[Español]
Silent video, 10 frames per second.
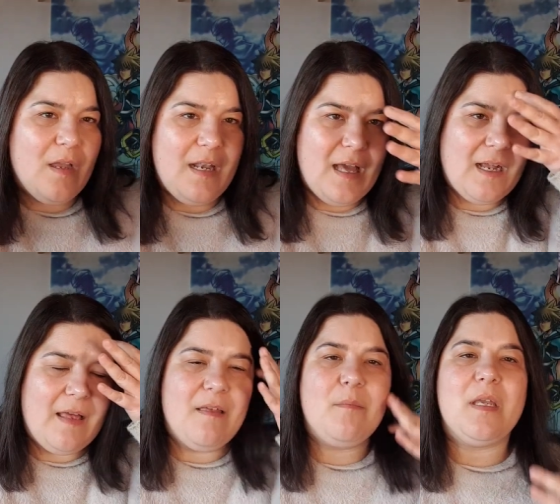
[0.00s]
en la
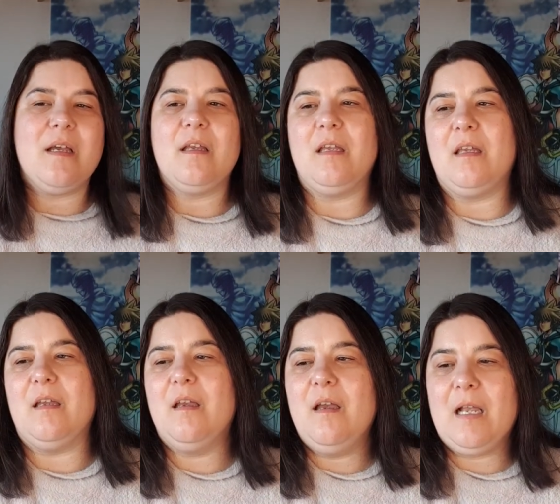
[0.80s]
academia
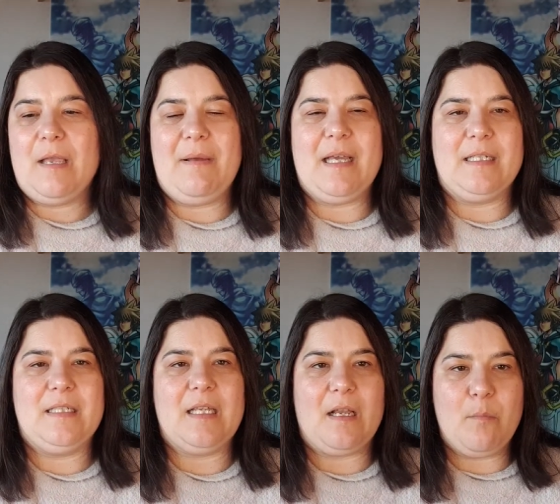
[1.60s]
y que vale, que
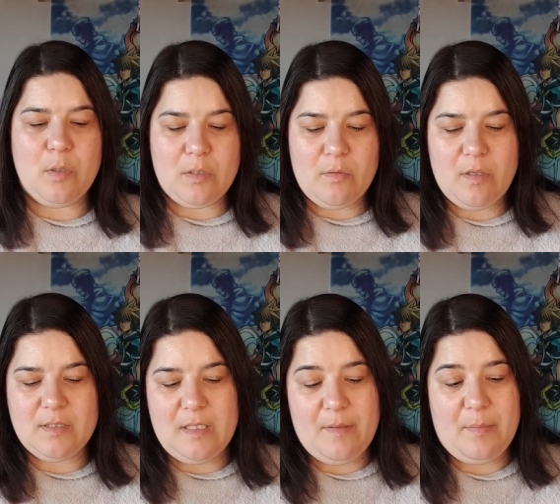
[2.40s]
sí, que como introducción
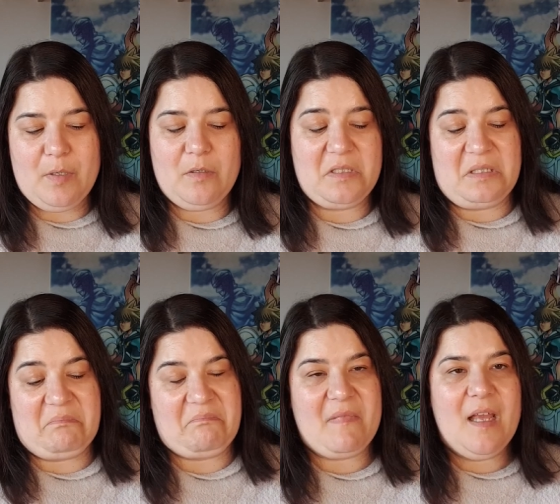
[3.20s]
está bien, pero no sé.
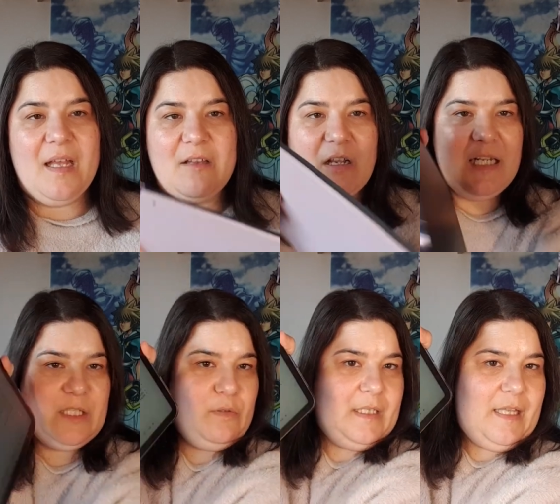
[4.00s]
Tengo aquí la
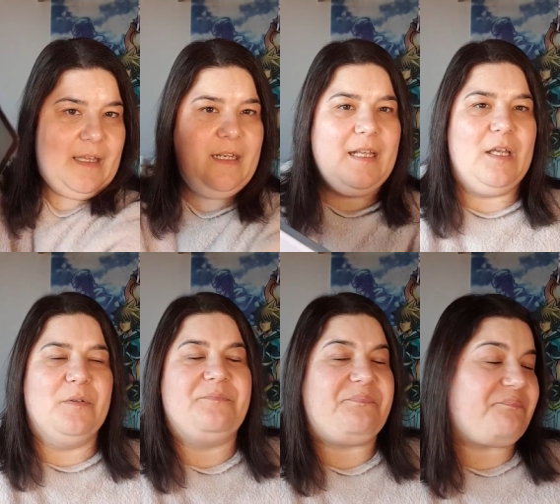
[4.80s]
chuleta del
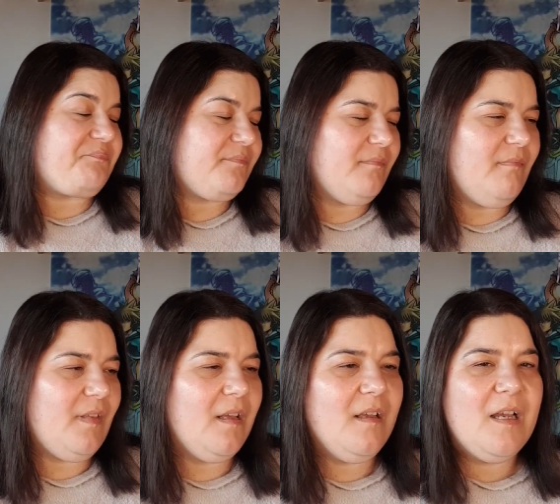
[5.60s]
guión.
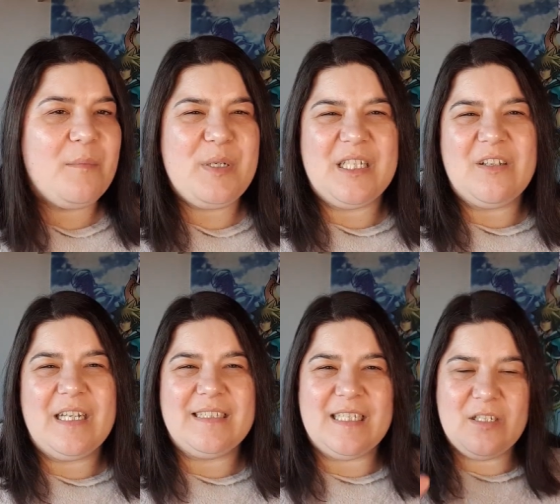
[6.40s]
Pero siento que
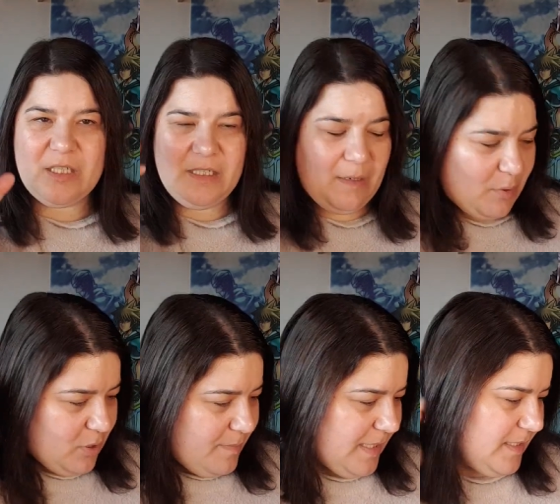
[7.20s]
este no se
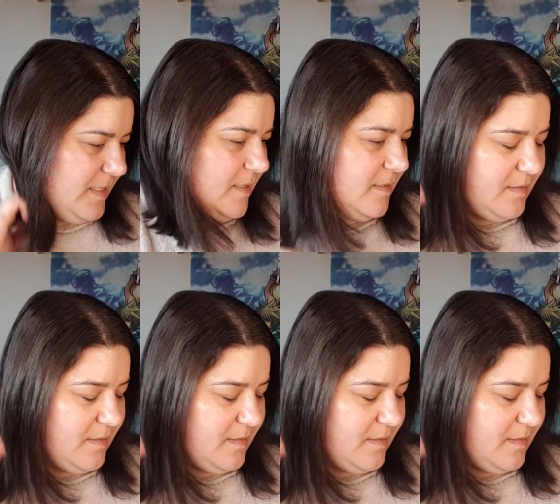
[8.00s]
aportó más.